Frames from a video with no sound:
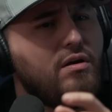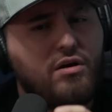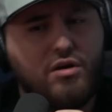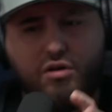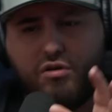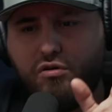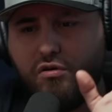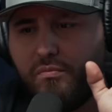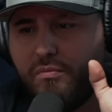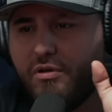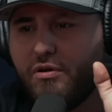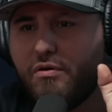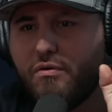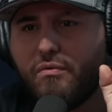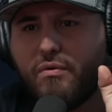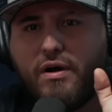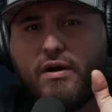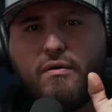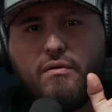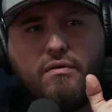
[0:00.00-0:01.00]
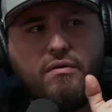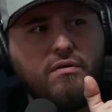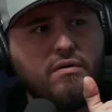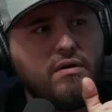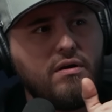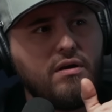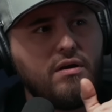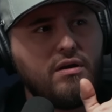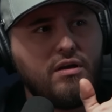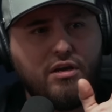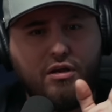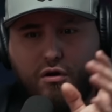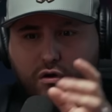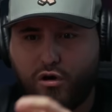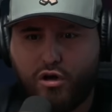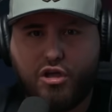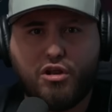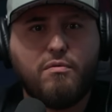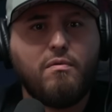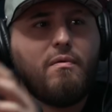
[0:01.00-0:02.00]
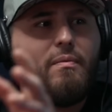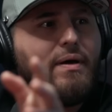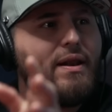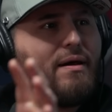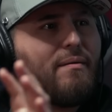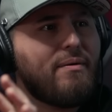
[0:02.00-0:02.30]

y yo miro el juego y lo quiero volver